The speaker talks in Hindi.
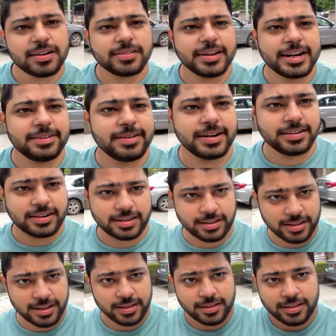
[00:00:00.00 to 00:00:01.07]
के सेट वेट
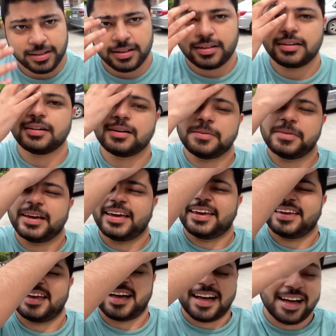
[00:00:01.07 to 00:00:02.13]
करती हैं अब
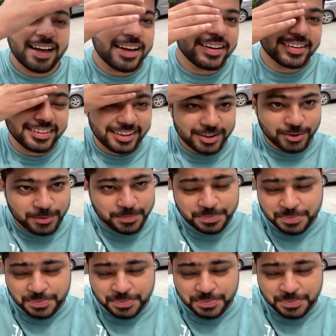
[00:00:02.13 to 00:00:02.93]
यार देखो